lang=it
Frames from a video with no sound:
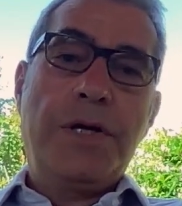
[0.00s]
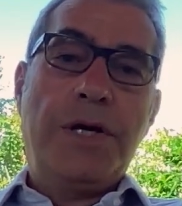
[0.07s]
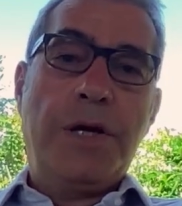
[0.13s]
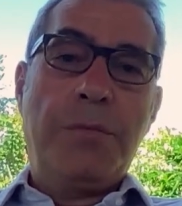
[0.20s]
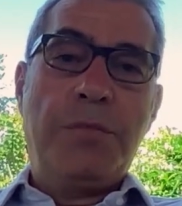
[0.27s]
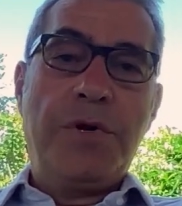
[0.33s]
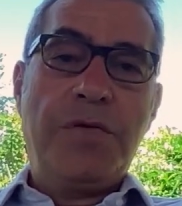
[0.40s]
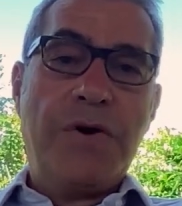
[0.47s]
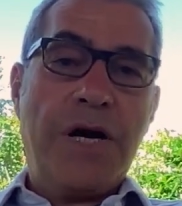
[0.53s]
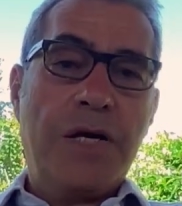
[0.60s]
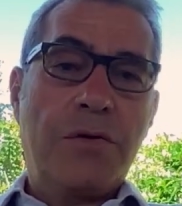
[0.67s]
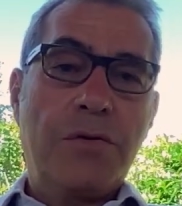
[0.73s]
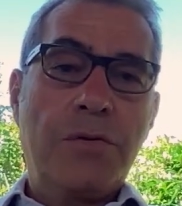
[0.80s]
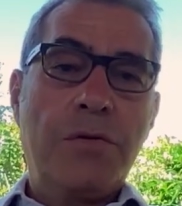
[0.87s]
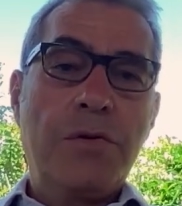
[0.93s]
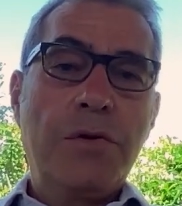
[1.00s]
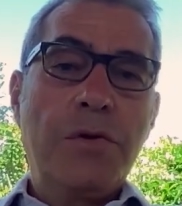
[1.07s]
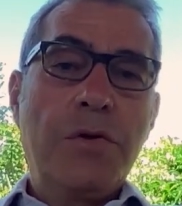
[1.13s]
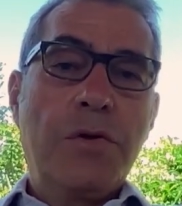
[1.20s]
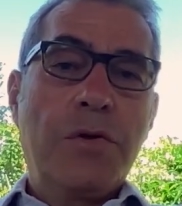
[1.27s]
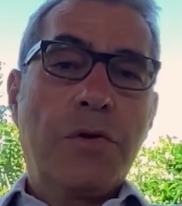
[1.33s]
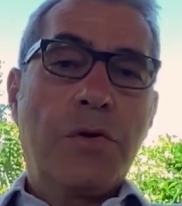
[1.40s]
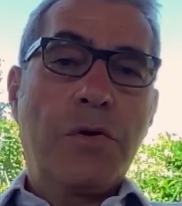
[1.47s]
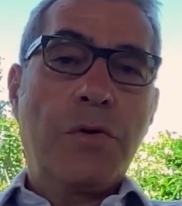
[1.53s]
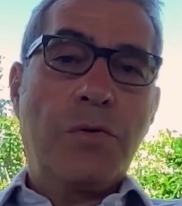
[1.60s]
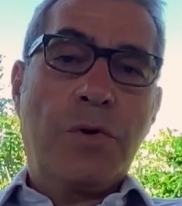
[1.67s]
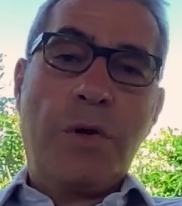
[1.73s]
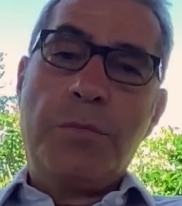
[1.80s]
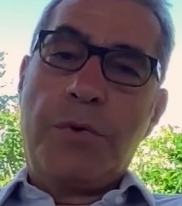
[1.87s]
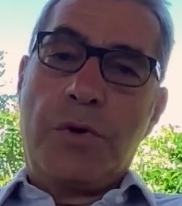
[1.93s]
e privato con
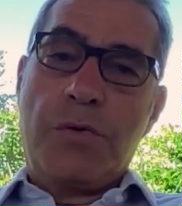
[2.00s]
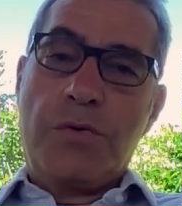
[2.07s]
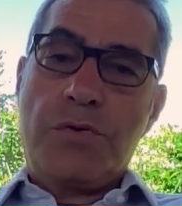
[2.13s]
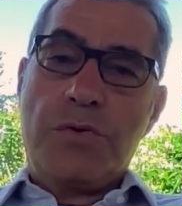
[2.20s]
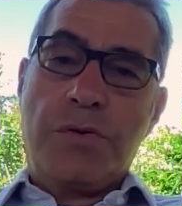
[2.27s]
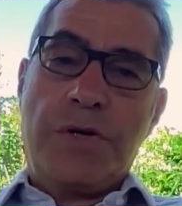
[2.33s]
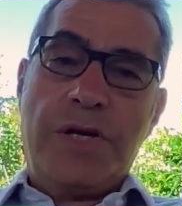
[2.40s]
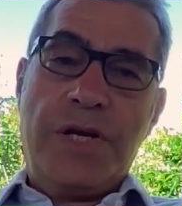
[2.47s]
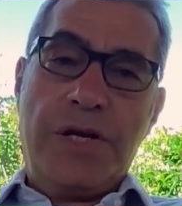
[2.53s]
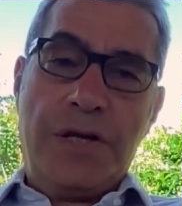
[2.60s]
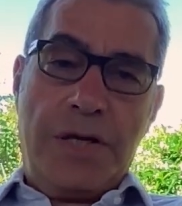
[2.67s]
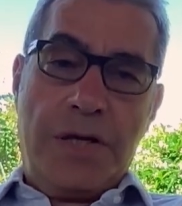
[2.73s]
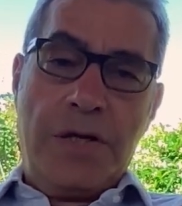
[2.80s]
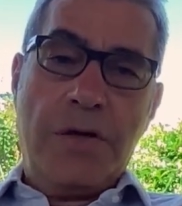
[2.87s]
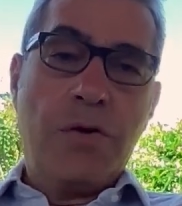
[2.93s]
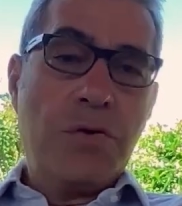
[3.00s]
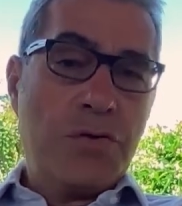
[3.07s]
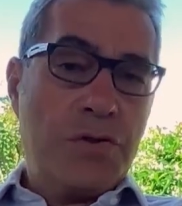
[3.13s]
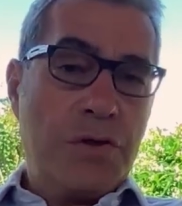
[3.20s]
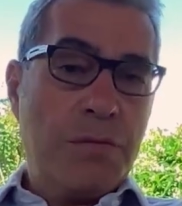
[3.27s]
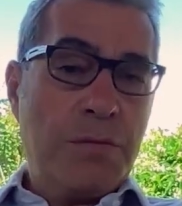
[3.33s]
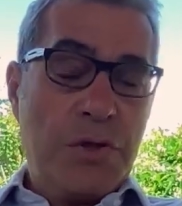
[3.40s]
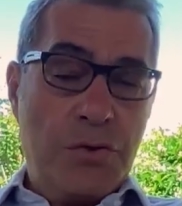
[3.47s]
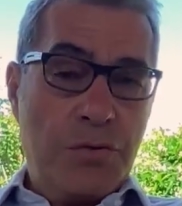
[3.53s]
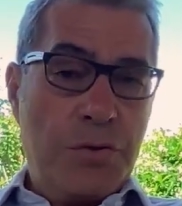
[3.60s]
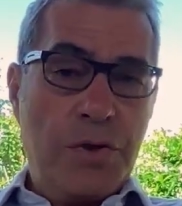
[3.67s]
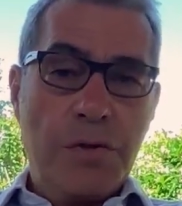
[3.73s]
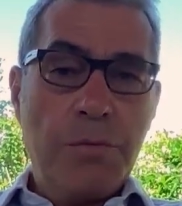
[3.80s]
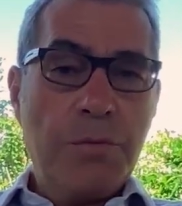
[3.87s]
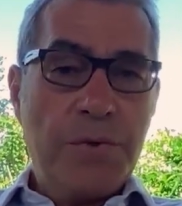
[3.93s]
un approccio che richiede oggi
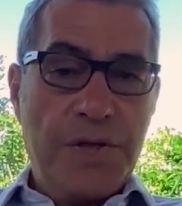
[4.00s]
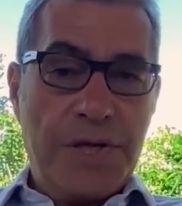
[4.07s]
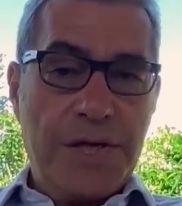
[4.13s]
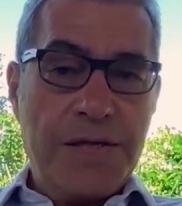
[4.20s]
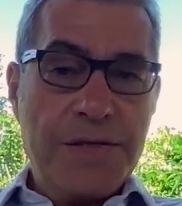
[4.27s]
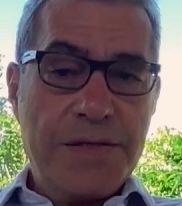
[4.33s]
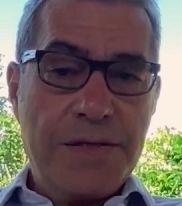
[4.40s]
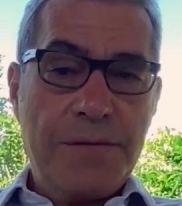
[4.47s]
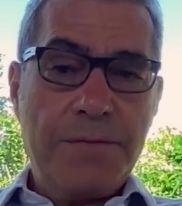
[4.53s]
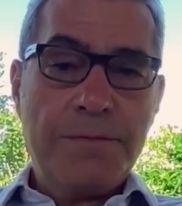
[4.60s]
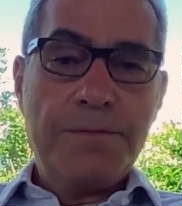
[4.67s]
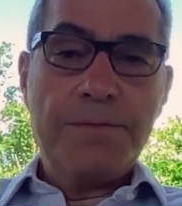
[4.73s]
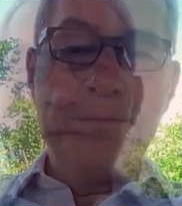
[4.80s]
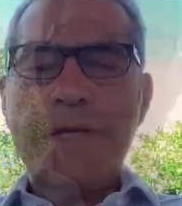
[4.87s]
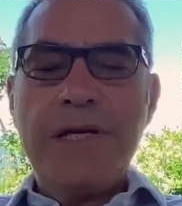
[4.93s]
maggiori competenze.